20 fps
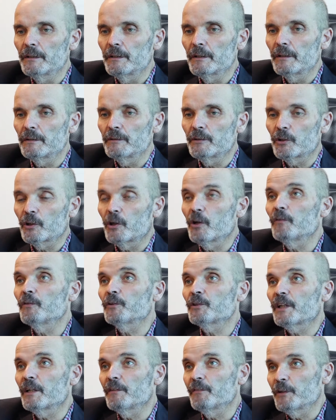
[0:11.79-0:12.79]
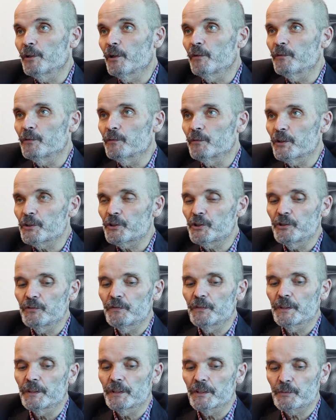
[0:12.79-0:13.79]
drogowo-tramwajowym
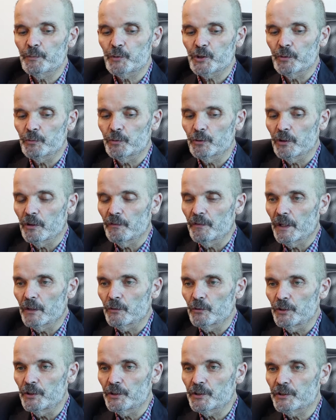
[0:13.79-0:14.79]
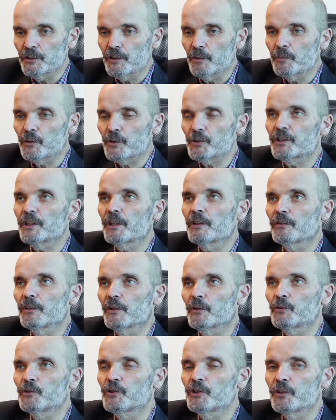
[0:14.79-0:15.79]
właściwie, jest przebudowa ulicy Dąbrowskiego
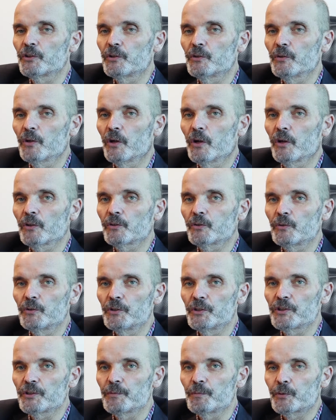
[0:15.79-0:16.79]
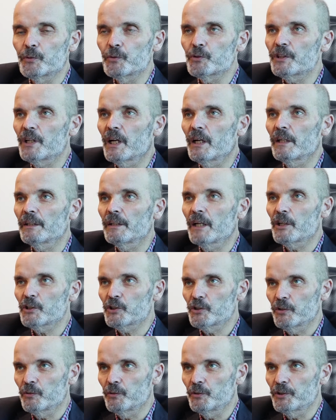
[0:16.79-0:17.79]
na odcinku od ulicy Prusa
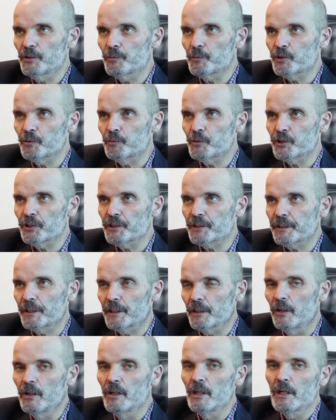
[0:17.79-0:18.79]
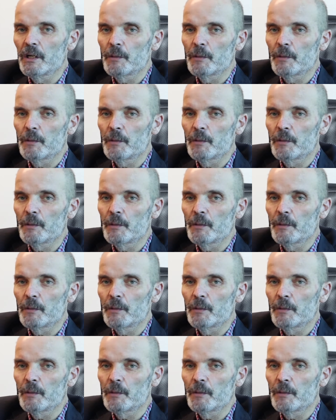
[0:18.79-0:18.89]
aż do ulicy Przybyszewskiego.